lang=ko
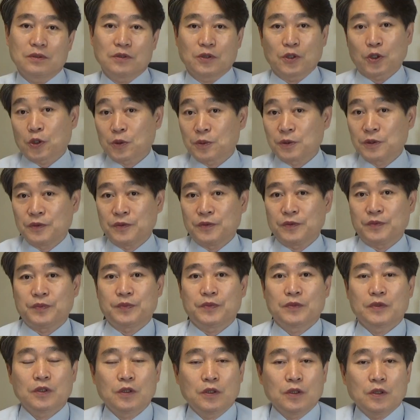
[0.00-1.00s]
여러분
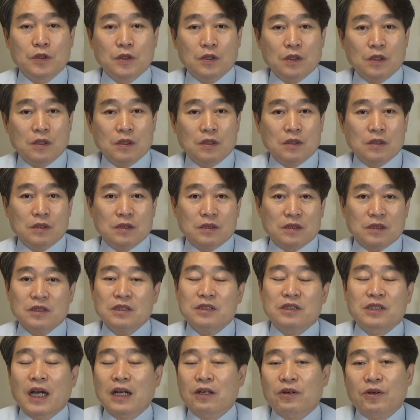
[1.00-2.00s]

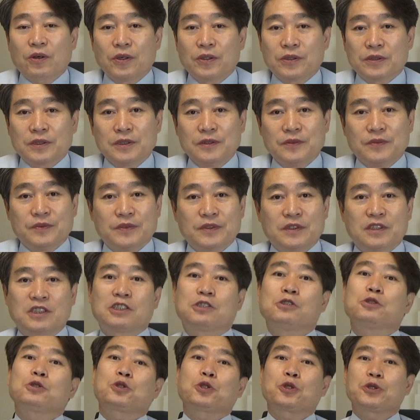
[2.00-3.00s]
이 사건은
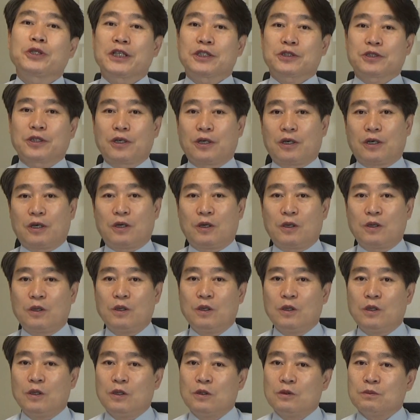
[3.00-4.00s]
지구촌에서
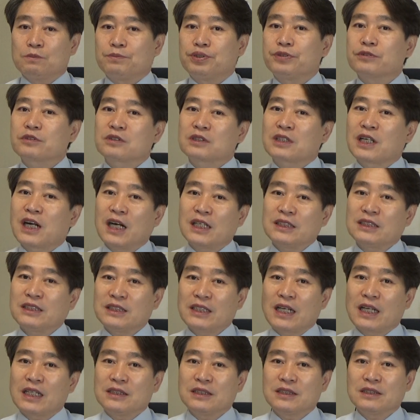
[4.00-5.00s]

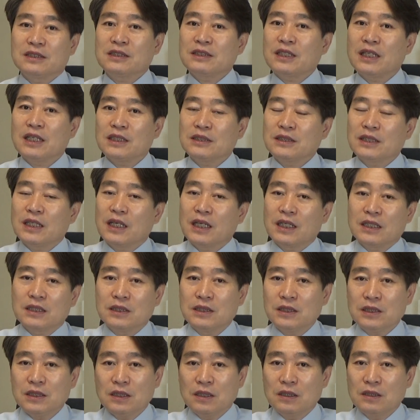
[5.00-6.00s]
북한이란
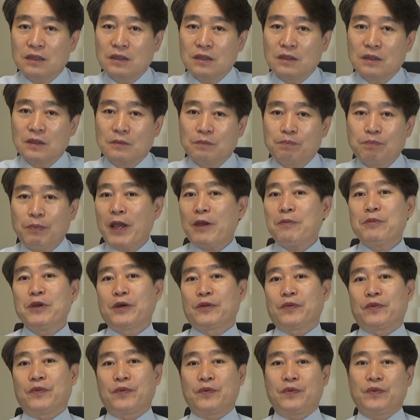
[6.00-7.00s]
체제를
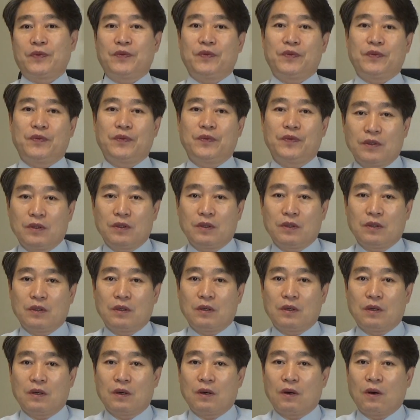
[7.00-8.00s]
빼면
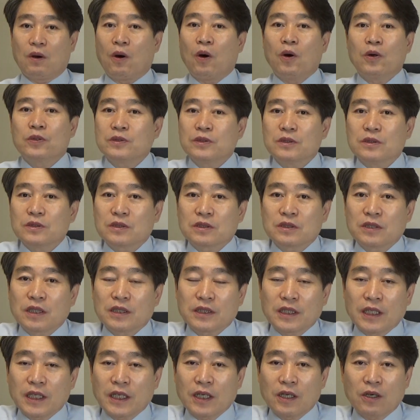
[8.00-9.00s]
어느
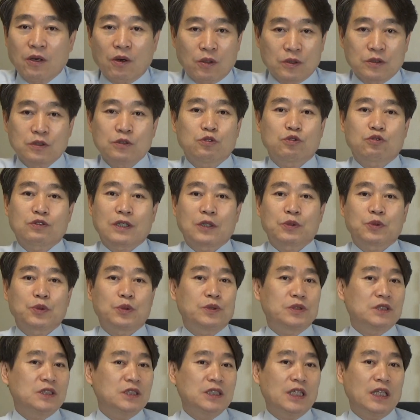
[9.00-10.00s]
체제, 어느
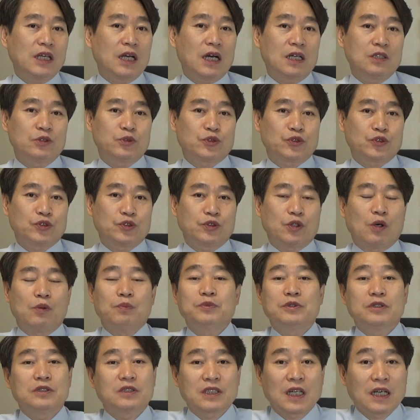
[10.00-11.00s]
국가도 이해할 수
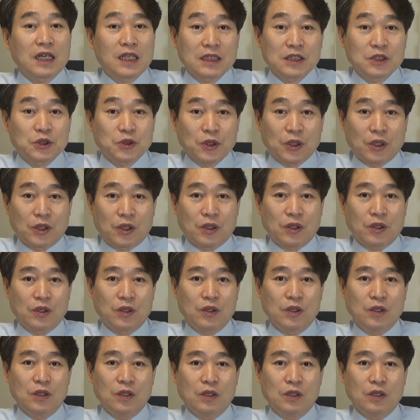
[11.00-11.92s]
없는 상황이죠.